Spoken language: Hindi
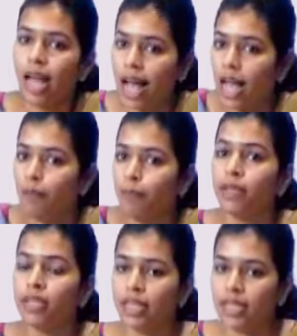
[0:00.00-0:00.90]
आप
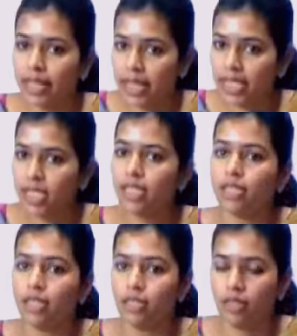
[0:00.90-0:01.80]
किस
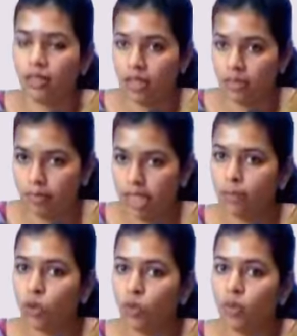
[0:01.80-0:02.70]
मतलब
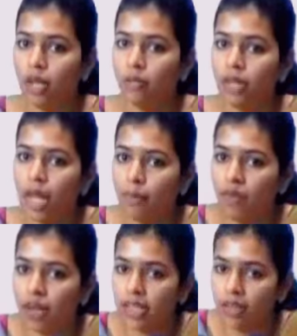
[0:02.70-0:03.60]
जो हम यहाँ पे
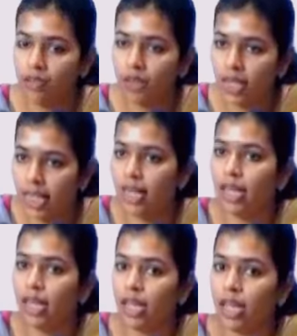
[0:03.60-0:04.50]
वक्तव्य दे
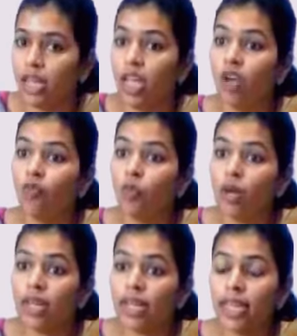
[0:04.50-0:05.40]
रहे हैं वो
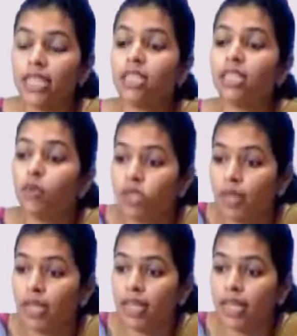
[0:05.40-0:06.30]
किस
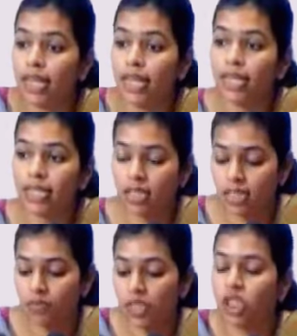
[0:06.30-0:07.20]
उसमें दे रहे हैं किस
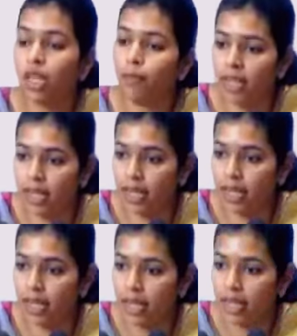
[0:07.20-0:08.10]
विषय पे दे
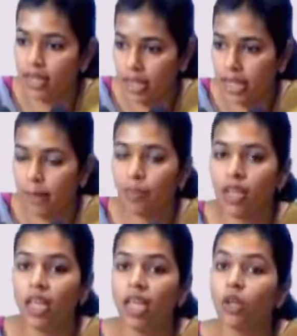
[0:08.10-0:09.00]
रहे हैं ठीक है
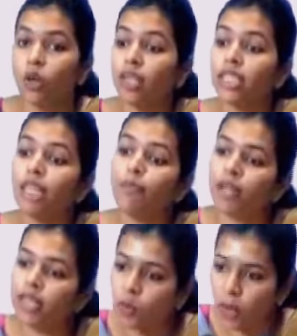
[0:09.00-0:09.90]
कौन सी
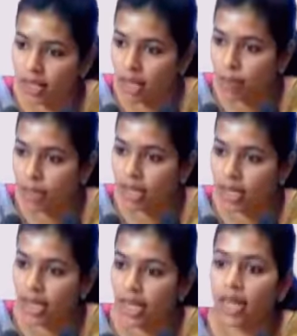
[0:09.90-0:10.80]
प्रतियोगिता में दे
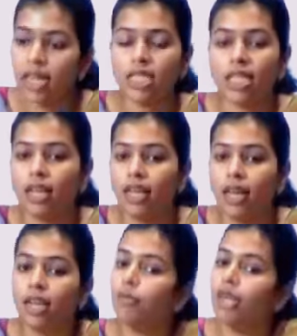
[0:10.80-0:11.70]
रहे हैं इसका
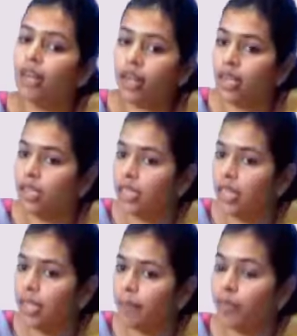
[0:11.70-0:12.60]
ध्यान हमें रखना चाहिए